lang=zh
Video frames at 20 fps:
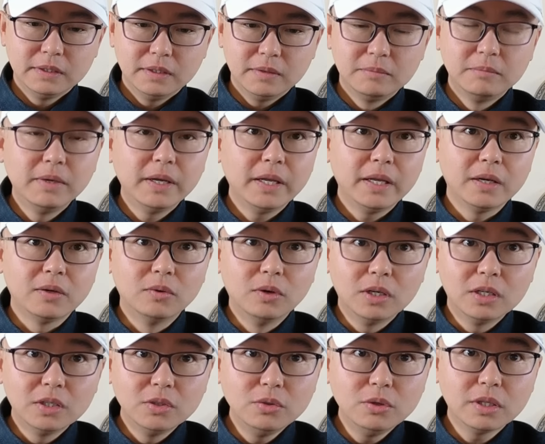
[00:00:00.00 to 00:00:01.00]
美
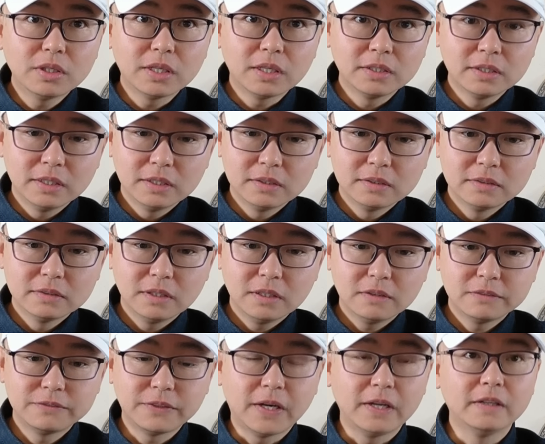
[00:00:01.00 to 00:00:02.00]
国和越南呢？啊，
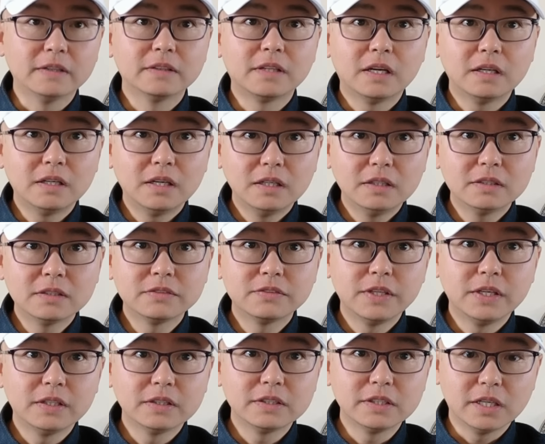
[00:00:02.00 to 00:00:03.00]
反应当然
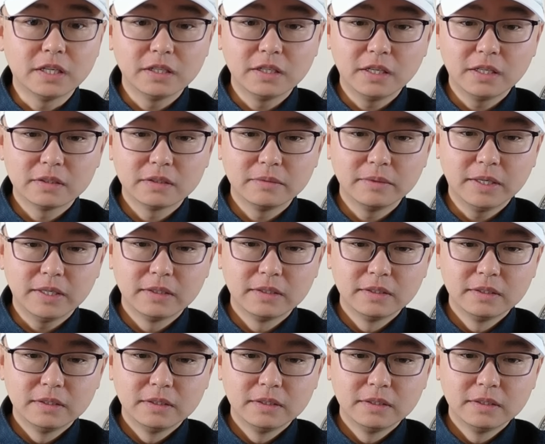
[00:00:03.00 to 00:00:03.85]
非常强烈，对吧？